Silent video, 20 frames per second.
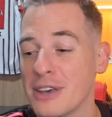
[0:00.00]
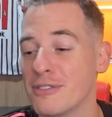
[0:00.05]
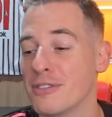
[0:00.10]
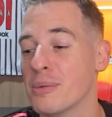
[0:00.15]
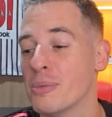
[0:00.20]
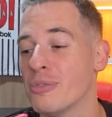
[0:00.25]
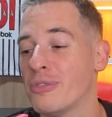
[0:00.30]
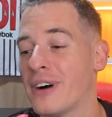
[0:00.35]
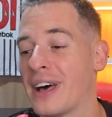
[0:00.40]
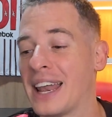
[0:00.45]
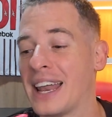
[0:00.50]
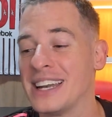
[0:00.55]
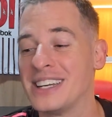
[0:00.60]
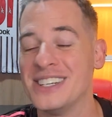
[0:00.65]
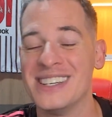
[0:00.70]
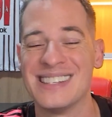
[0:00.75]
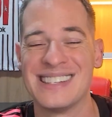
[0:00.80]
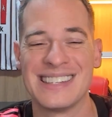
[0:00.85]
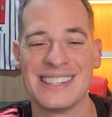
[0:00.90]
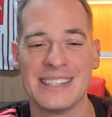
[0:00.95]
Vamos falar
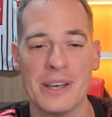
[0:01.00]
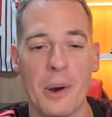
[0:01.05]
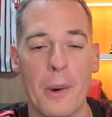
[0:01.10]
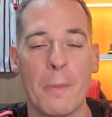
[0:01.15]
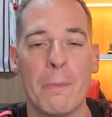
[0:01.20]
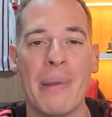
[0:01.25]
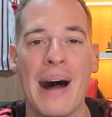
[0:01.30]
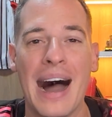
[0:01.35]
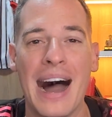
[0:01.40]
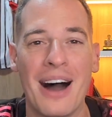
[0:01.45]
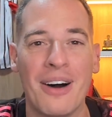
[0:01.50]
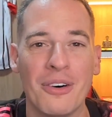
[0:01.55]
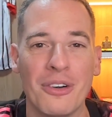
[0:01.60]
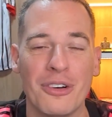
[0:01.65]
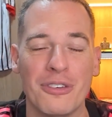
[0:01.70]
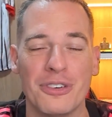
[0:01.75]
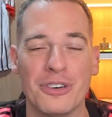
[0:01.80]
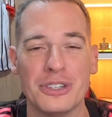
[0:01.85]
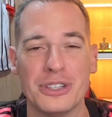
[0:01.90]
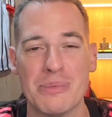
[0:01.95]
de São Paulo
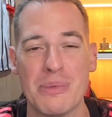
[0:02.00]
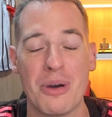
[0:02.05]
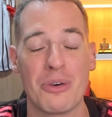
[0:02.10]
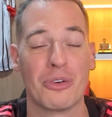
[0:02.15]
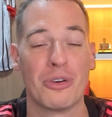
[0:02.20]
Futebol